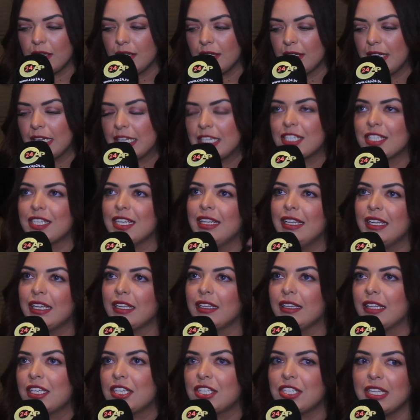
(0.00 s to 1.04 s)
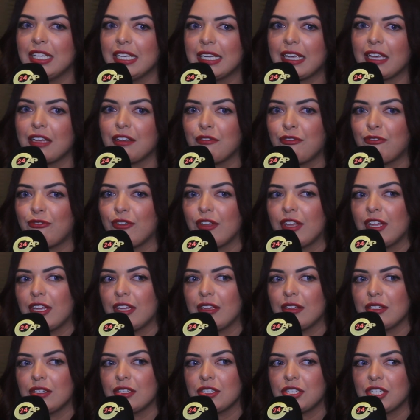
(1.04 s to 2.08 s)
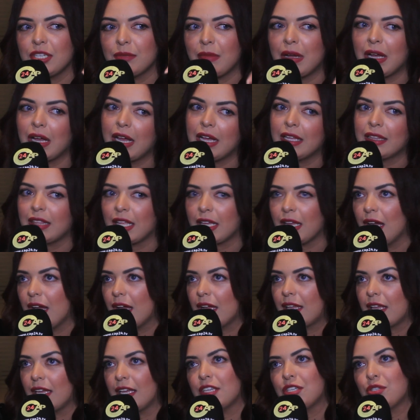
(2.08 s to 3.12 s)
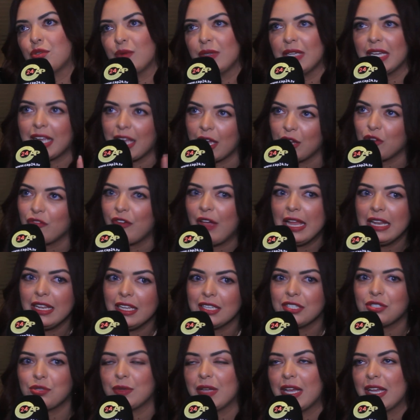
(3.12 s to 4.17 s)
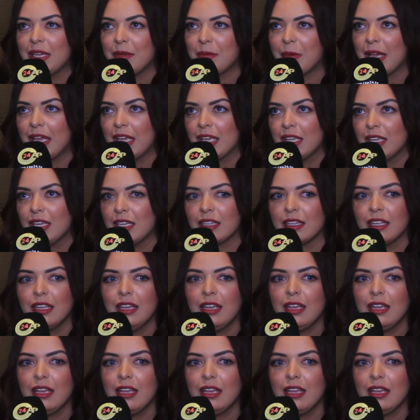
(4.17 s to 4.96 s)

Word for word: داكشي اللي داكشي اللي كان في شي مقاطع هكا شويه كانوا بحال شويه اباحيين